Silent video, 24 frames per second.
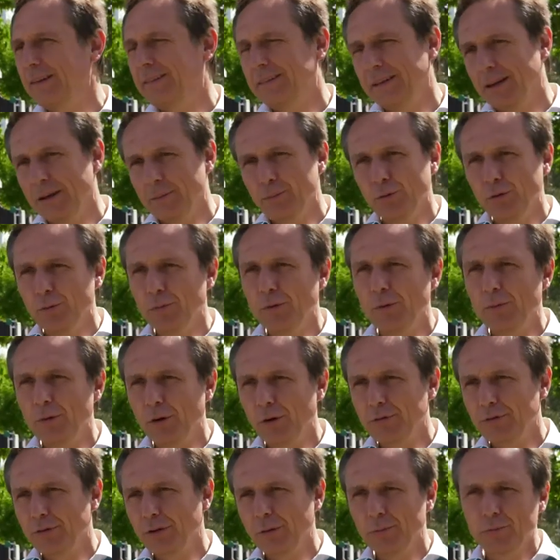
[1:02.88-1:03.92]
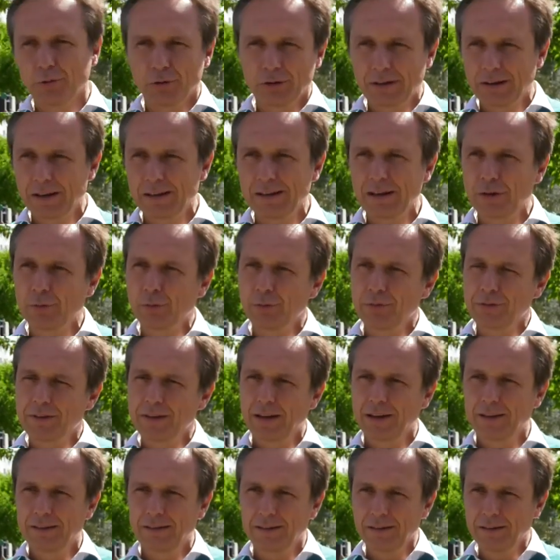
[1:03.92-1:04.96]
passer un beau moment ensemble, de créer de la
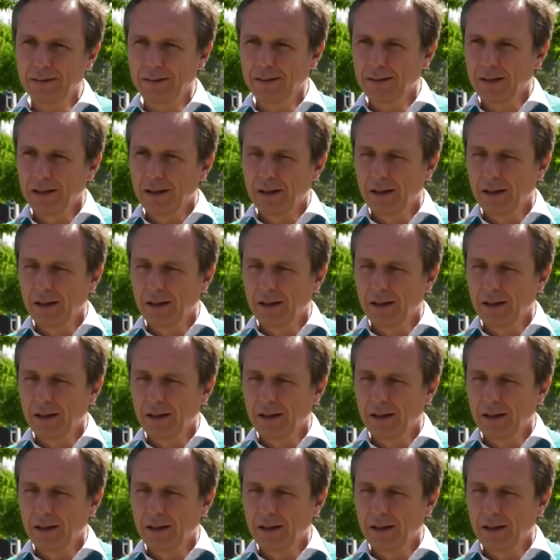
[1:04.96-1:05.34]
convivialité